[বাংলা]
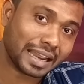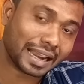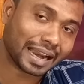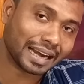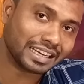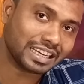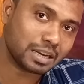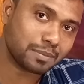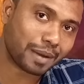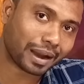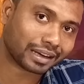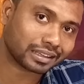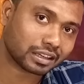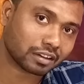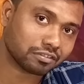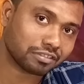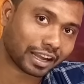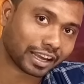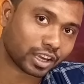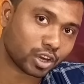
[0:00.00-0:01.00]
নেগেটিভ
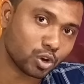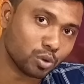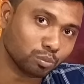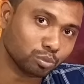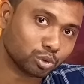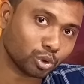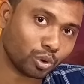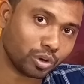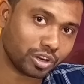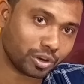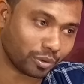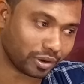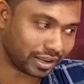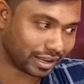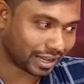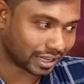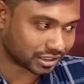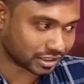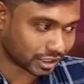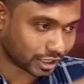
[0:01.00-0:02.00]
একটা ভ্যাকিউম তৈরি
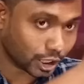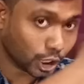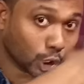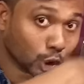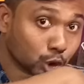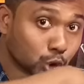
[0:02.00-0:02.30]
হয়ে গেছে